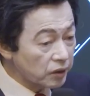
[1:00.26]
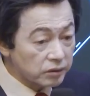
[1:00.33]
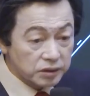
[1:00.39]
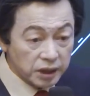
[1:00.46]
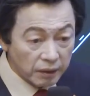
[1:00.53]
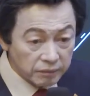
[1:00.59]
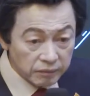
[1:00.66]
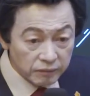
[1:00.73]
이거
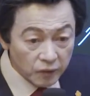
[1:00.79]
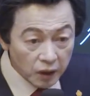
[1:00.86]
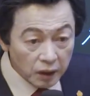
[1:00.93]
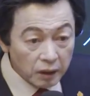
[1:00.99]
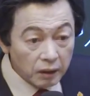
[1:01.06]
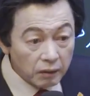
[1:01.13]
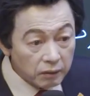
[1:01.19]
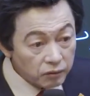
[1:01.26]
참
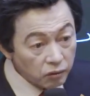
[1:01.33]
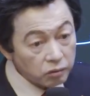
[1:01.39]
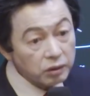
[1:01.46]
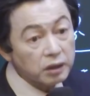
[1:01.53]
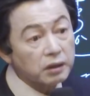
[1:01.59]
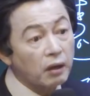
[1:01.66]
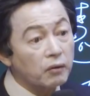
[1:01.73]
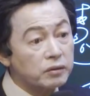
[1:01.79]

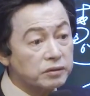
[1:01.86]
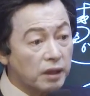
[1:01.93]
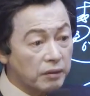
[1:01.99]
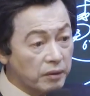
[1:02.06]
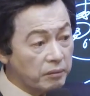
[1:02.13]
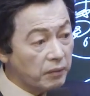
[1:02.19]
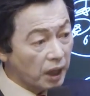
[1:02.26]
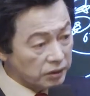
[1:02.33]
요렇게 나오는
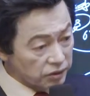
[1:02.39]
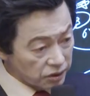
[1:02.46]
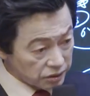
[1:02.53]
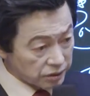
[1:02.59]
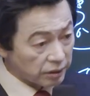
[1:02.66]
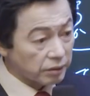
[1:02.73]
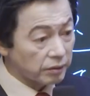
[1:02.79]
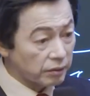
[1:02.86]
사람이 많이
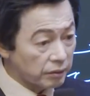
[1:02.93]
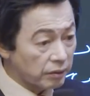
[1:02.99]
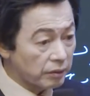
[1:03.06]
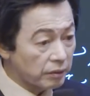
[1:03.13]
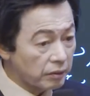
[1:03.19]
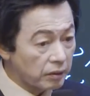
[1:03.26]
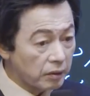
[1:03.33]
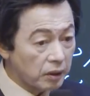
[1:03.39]

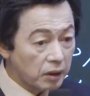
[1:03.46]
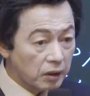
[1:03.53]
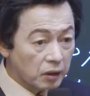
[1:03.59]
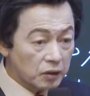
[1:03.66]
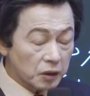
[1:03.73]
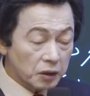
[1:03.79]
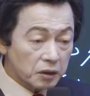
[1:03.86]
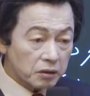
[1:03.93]
있어요.
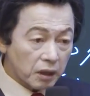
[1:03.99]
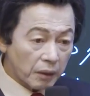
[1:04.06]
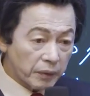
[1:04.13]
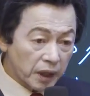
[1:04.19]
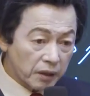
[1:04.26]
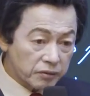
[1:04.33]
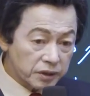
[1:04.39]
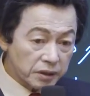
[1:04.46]

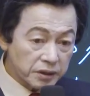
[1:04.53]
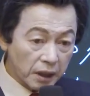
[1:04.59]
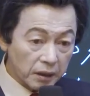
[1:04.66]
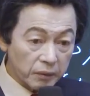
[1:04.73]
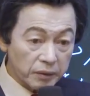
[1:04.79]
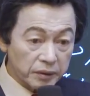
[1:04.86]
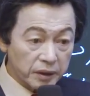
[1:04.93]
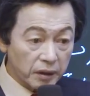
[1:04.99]
가만히 요새
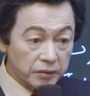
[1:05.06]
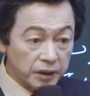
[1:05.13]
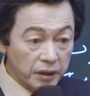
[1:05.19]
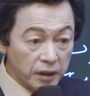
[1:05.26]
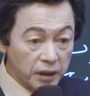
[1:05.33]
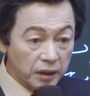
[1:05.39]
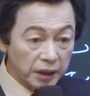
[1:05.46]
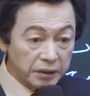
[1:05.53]
살아보니까 그
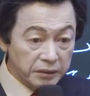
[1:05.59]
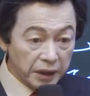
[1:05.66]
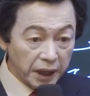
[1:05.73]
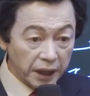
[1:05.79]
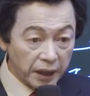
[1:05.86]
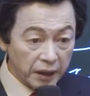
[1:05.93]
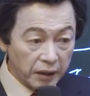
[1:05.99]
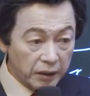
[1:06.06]
일리가
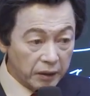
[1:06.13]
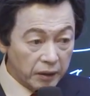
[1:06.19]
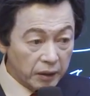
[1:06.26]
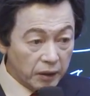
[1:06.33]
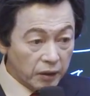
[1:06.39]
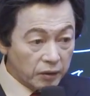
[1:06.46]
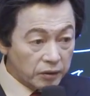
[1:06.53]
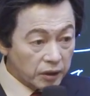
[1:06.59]
있네.
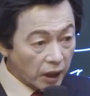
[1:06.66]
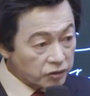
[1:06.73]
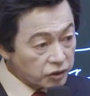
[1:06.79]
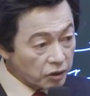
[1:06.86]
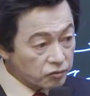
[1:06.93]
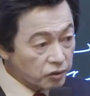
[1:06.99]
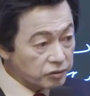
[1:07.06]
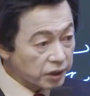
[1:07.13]
야,
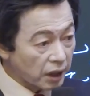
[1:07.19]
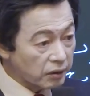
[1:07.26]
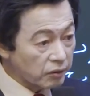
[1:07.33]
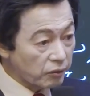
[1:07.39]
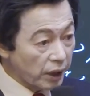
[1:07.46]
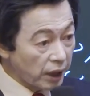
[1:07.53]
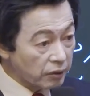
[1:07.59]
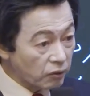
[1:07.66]
저출산
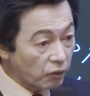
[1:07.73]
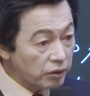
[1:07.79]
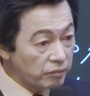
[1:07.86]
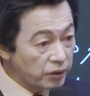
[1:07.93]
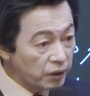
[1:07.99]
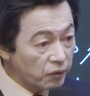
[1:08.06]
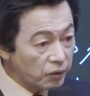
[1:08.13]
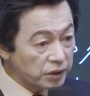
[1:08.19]
왜
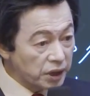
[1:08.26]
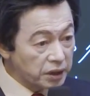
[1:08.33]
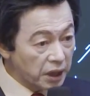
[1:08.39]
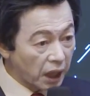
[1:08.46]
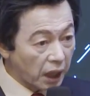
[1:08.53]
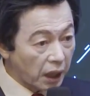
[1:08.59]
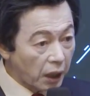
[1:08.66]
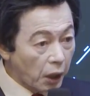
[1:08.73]
노인 빈곤이
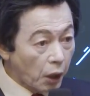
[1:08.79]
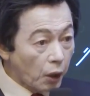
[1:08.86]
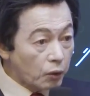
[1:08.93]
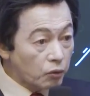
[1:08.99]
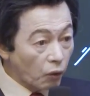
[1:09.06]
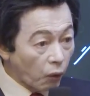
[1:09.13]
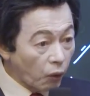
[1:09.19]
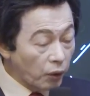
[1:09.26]
있냐?
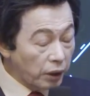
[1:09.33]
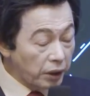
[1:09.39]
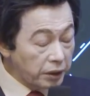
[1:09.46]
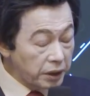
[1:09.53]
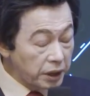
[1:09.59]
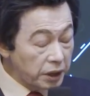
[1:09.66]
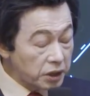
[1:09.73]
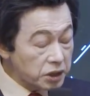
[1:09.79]

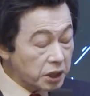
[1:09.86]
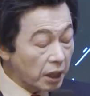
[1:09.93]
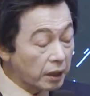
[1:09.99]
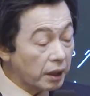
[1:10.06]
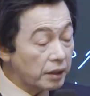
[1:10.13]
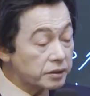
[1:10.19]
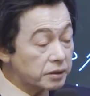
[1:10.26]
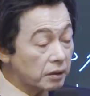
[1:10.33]
노인이
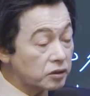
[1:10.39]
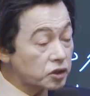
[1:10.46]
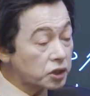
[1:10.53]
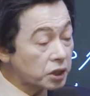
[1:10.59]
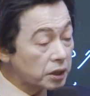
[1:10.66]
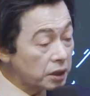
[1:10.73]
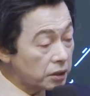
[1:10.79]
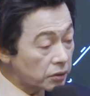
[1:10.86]
세계에서
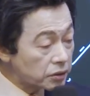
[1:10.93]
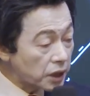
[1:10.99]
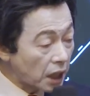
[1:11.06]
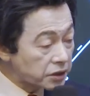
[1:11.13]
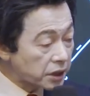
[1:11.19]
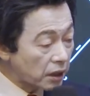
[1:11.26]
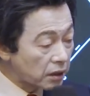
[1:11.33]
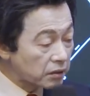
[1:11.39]
칠 위로
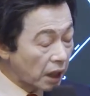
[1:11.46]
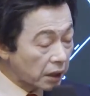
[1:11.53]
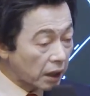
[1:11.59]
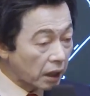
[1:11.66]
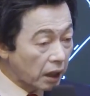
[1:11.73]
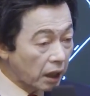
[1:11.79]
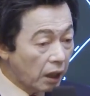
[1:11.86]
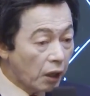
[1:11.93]
잘 사는
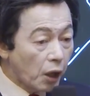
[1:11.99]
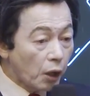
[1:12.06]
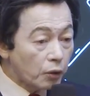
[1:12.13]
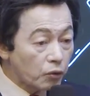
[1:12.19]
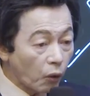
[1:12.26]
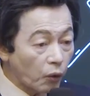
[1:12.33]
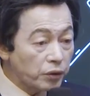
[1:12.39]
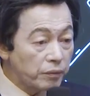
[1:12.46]
나라가
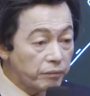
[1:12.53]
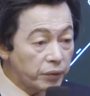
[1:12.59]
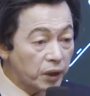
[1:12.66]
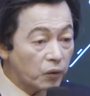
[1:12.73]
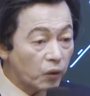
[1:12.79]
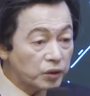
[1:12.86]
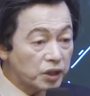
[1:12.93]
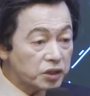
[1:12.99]
노인
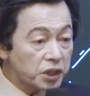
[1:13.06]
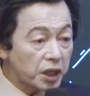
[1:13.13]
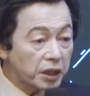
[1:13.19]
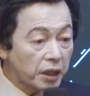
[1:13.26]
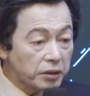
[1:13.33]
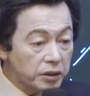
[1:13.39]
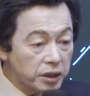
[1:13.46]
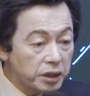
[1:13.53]
빈곤이
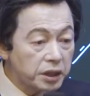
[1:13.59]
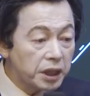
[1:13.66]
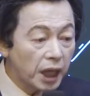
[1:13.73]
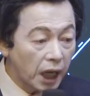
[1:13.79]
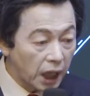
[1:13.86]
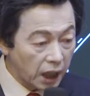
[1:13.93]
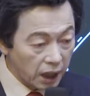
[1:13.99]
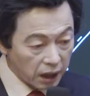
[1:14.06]
세계 일
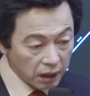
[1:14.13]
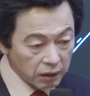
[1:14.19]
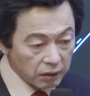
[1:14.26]
위야.